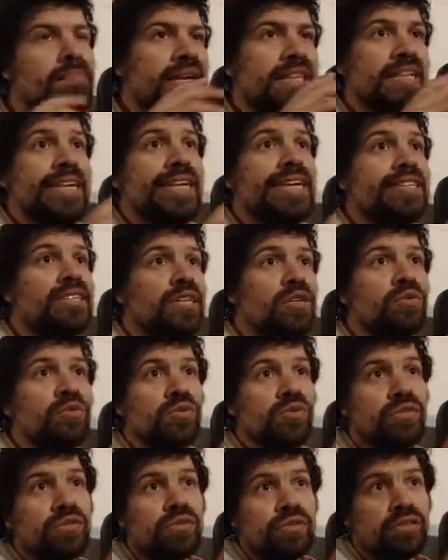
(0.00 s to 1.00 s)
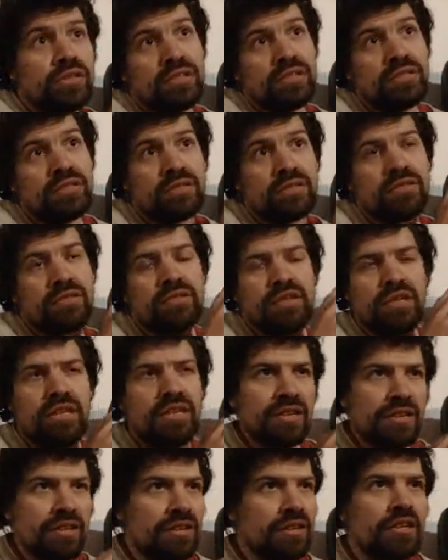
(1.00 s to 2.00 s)
parte la hace un...
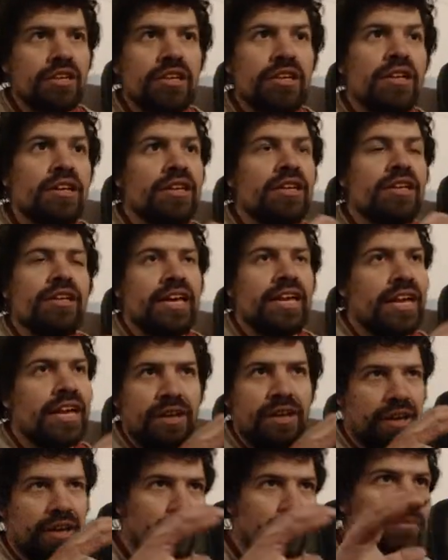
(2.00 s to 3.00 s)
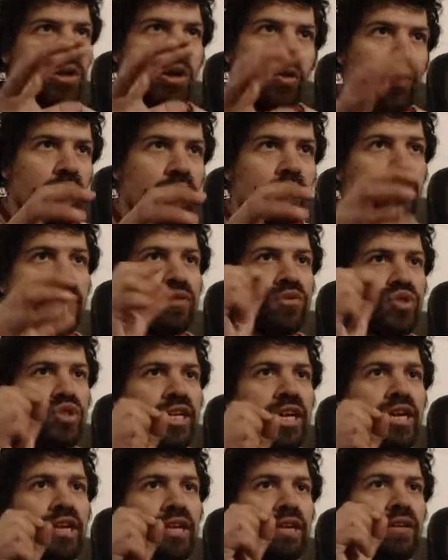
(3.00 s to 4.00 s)
En, en un videojuego
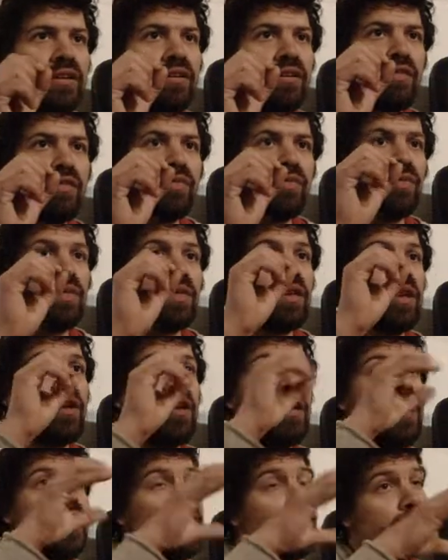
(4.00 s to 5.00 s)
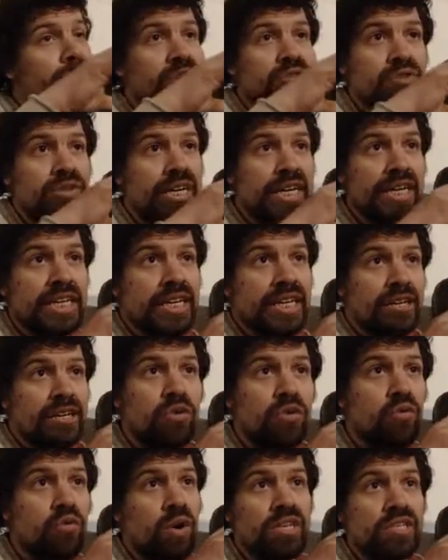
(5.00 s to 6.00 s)
profesional, el personaje
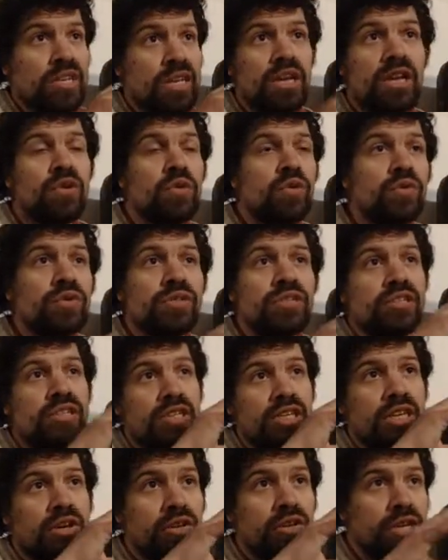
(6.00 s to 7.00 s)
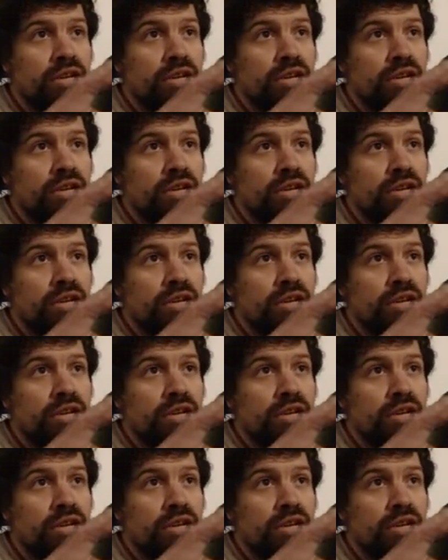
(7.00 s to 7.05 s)
lo hace un diseñador